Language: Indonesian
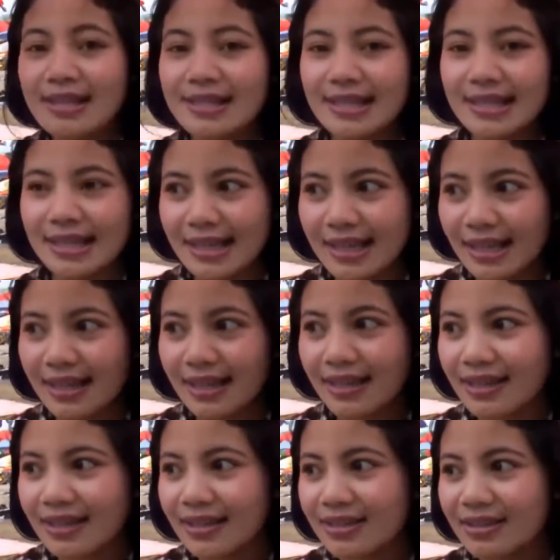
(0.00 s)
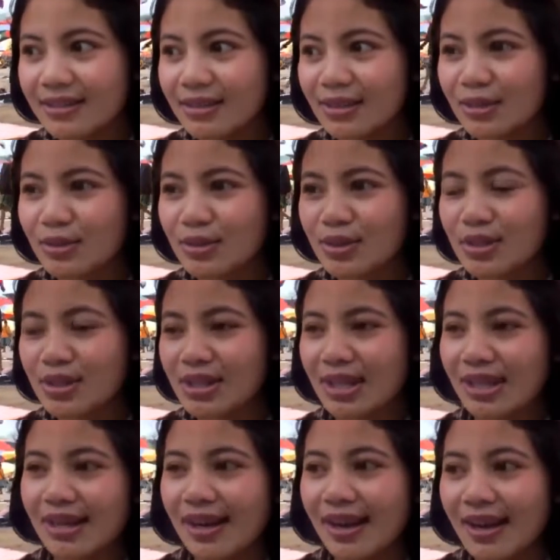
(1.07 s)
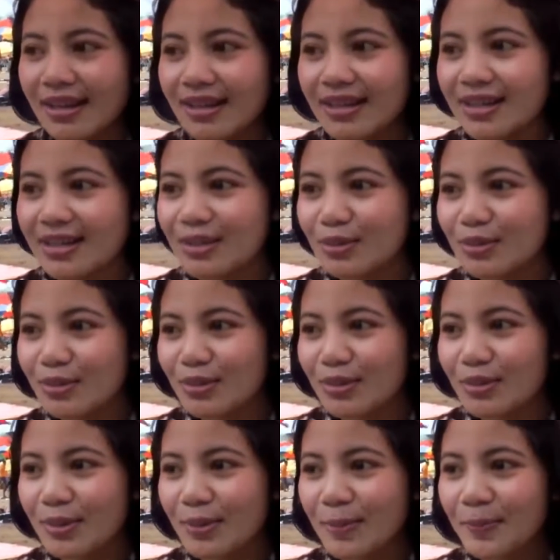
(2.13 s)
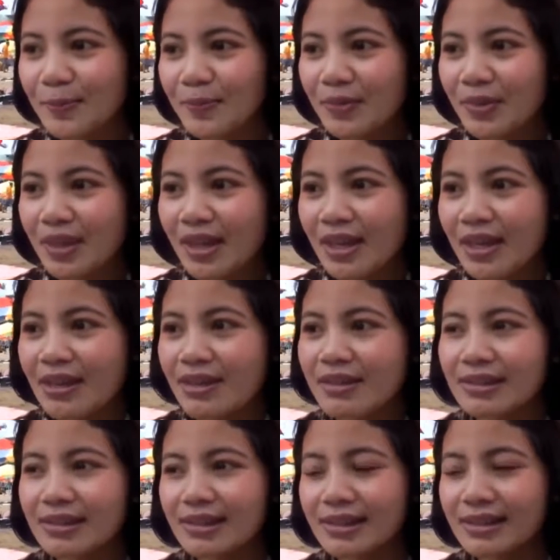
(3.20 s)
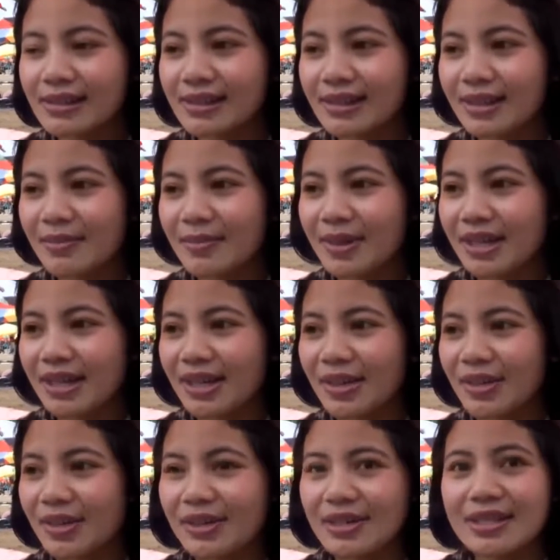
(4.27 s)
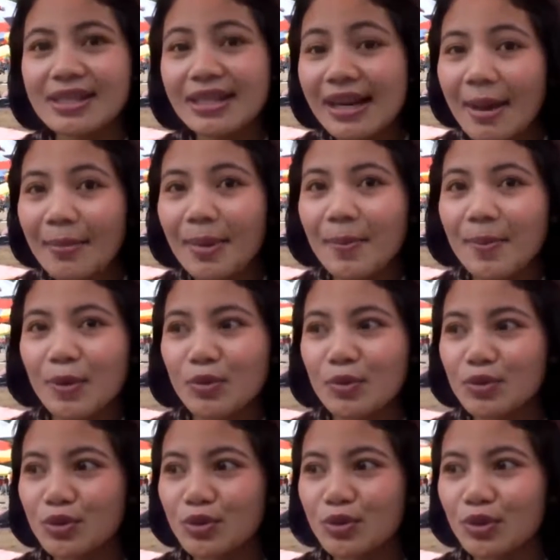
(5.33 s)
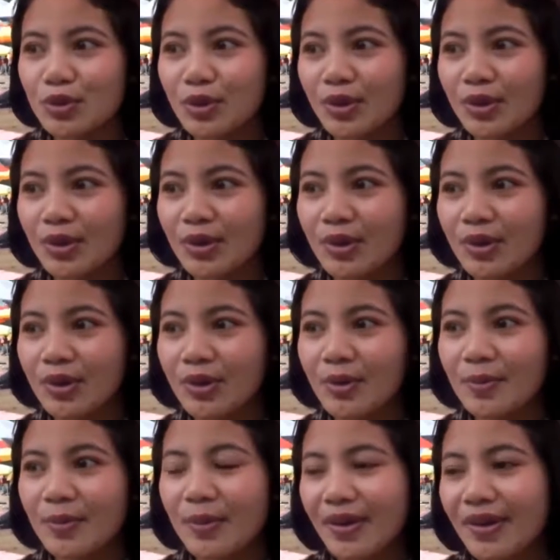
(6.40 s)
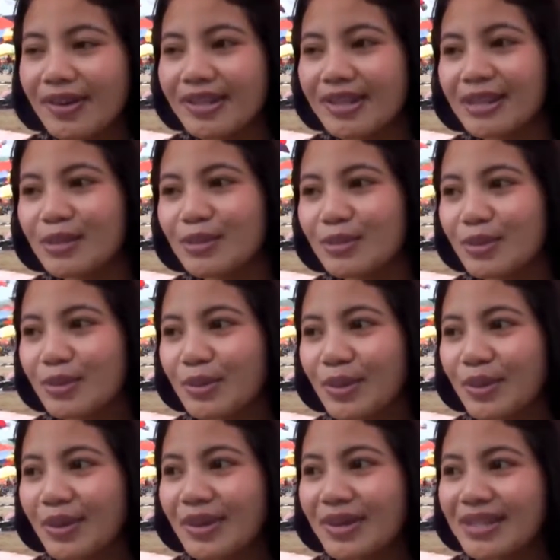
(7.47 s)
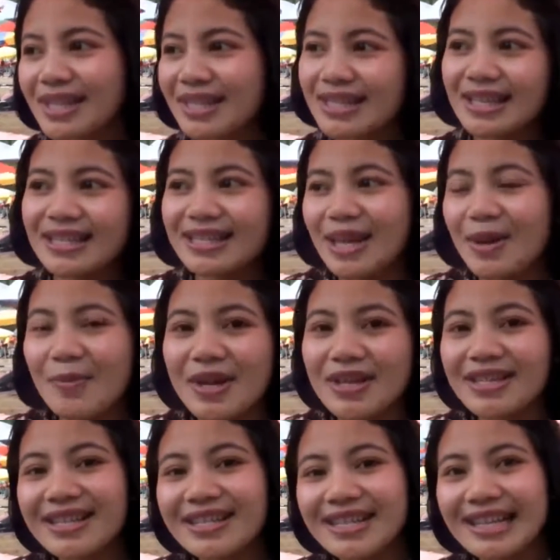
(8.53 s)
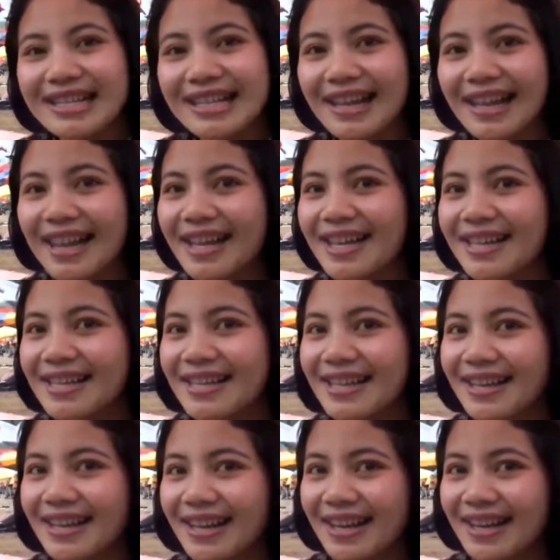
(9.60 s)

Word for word: asik, terus keren gitu, uh, gimana ya, rame pengunjung, pokoknya itu sensasinya beda dengan yang lain